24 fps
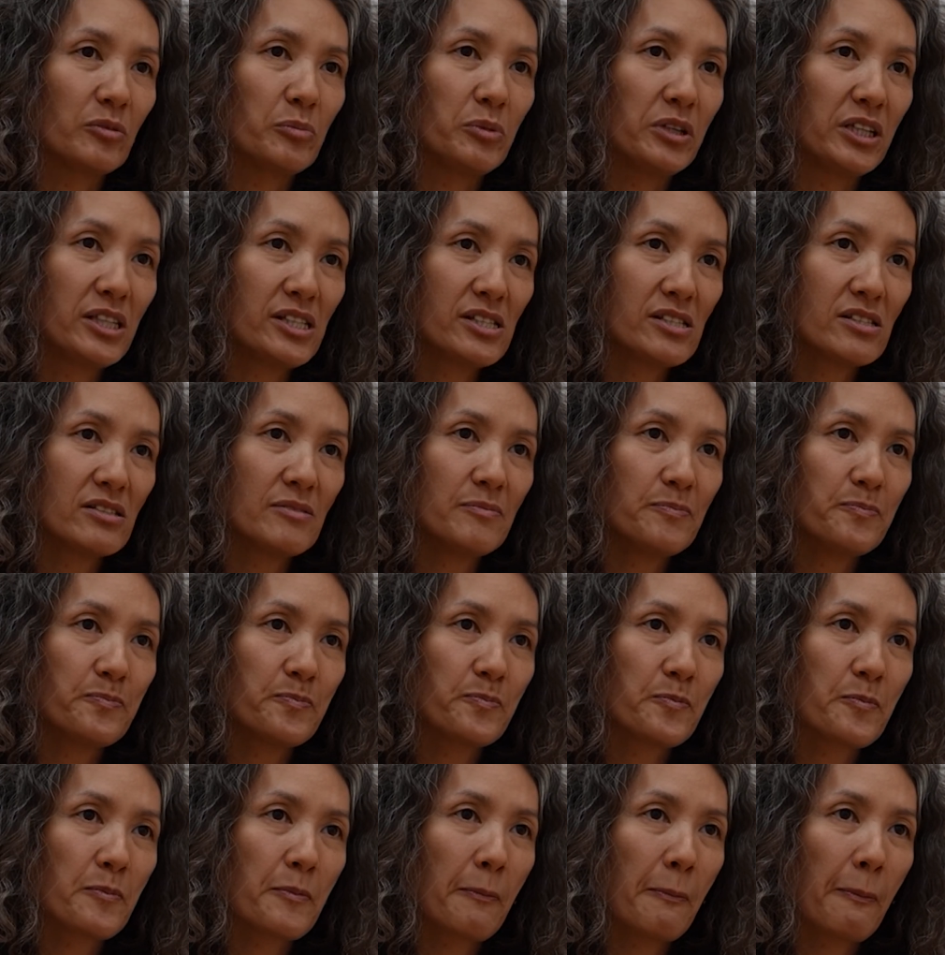Тбилиси
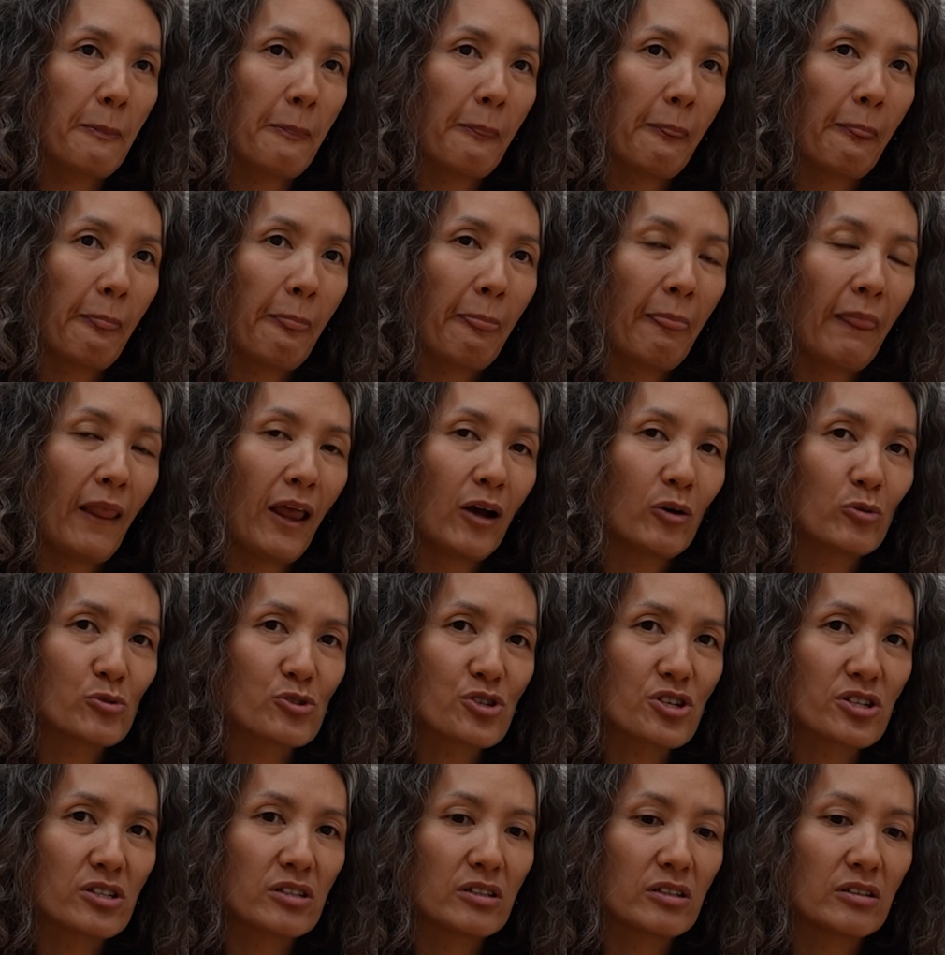
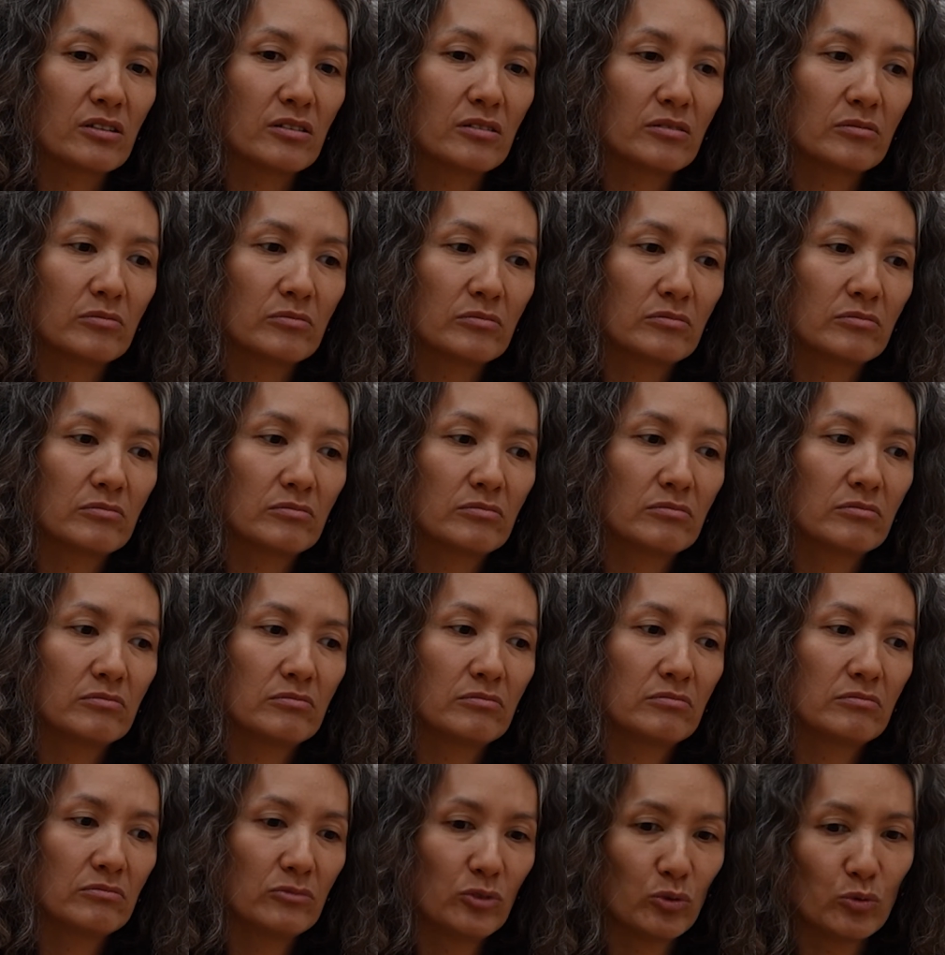уже
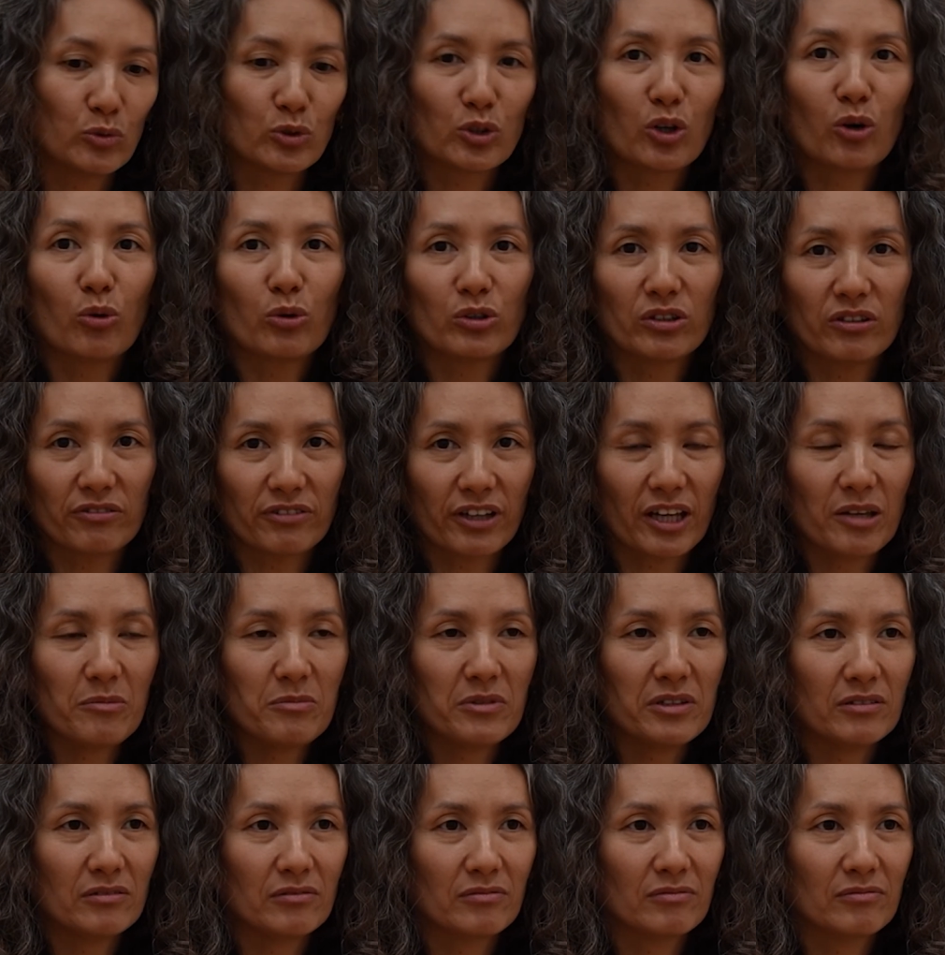ну, вот какое-то
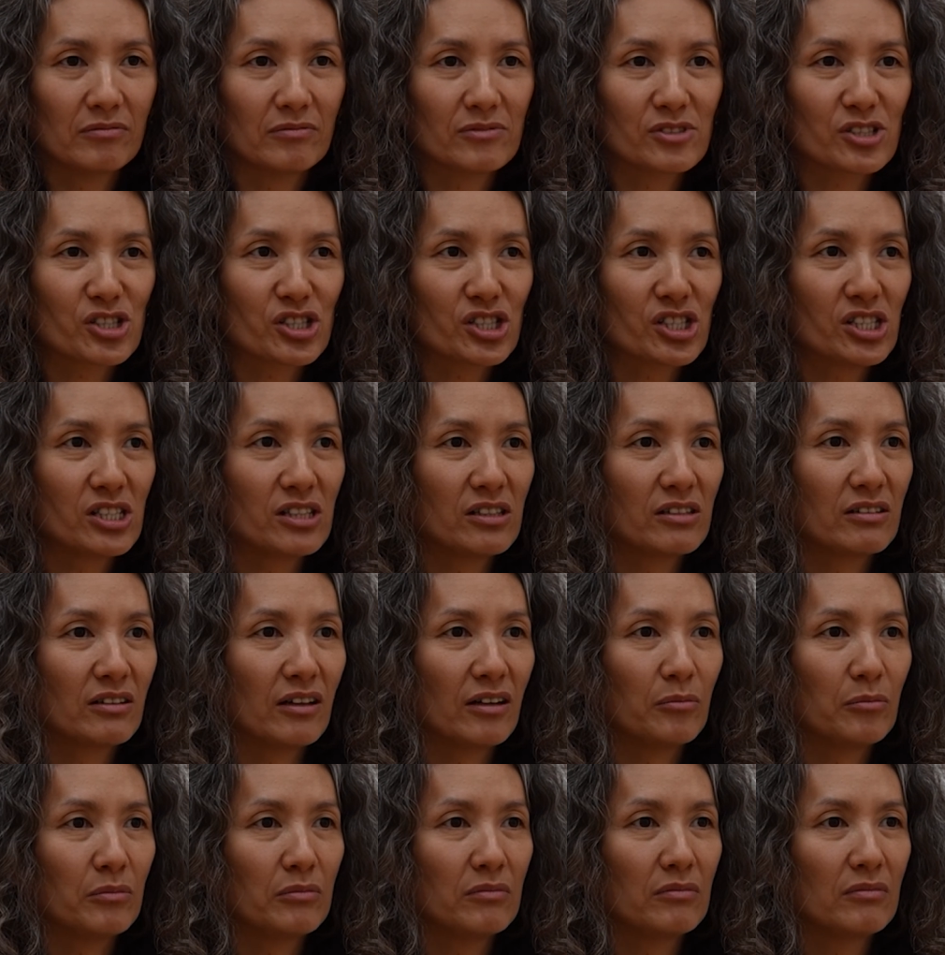время жили
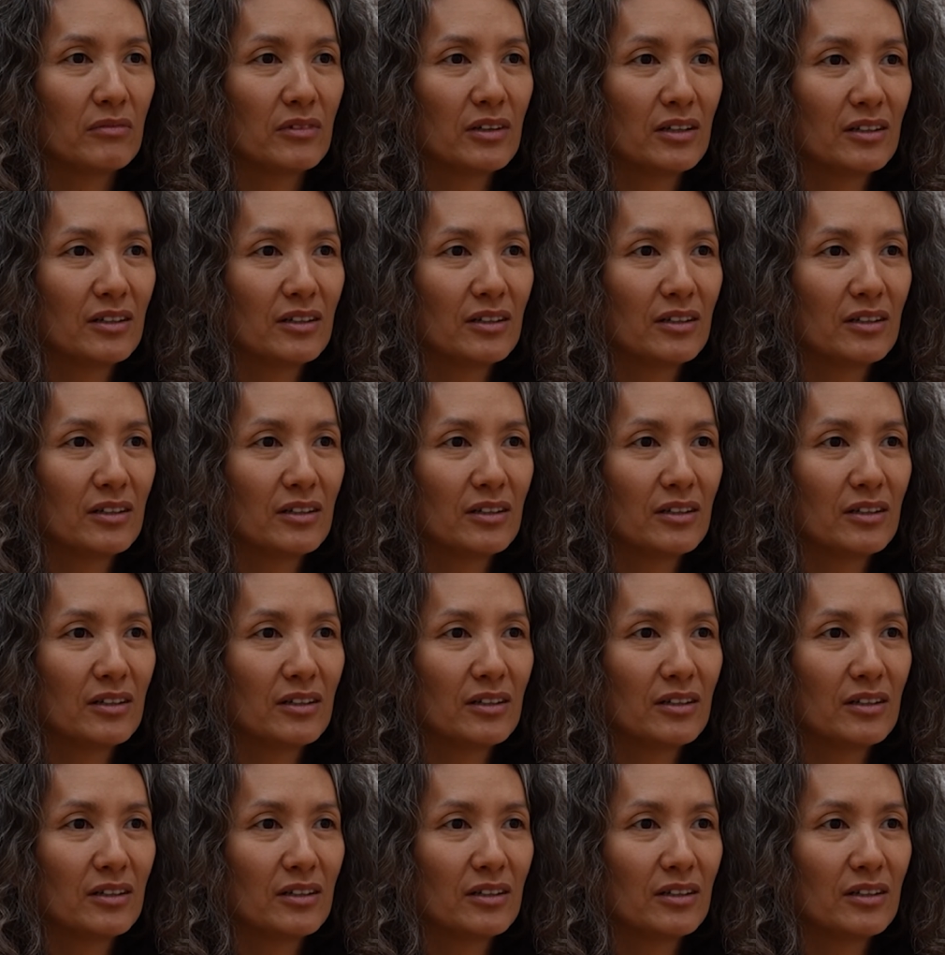там.